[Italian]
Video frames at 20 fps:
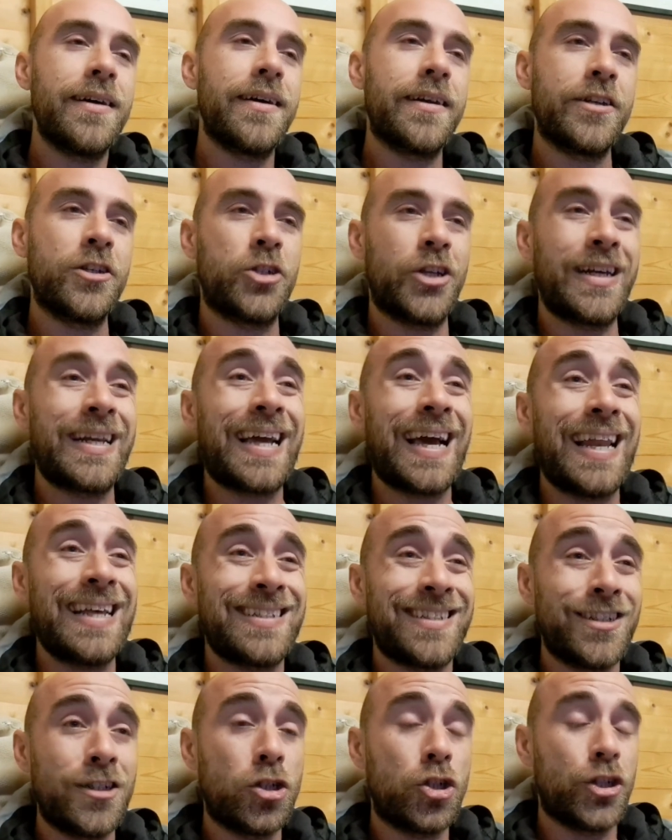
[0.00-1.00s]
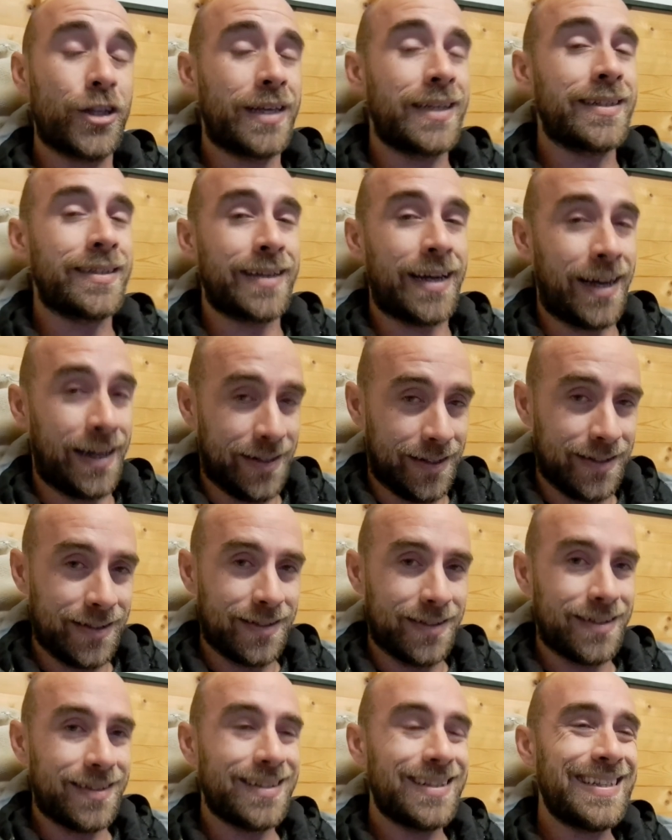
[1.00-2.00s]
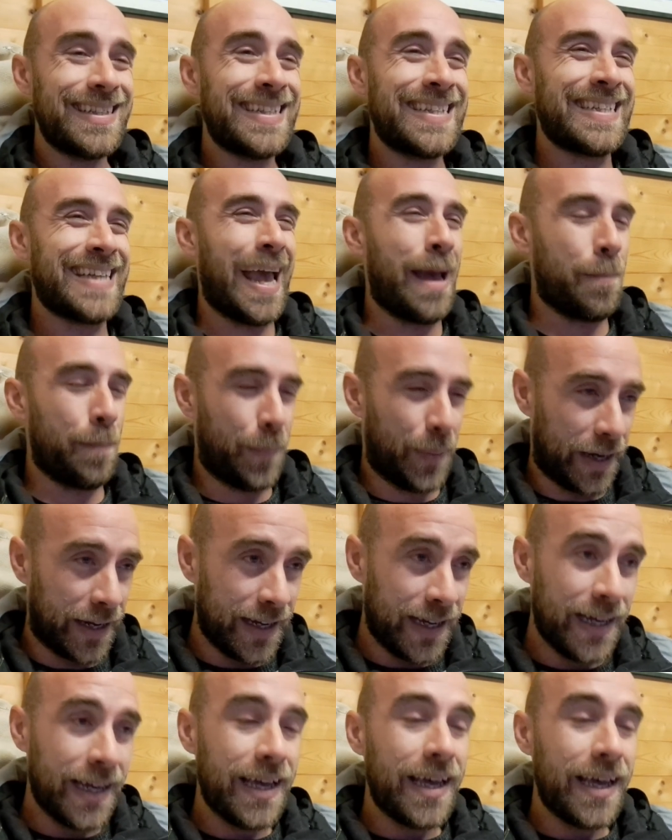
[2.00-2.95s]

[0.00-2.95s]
ricerca la sincerità, sempre.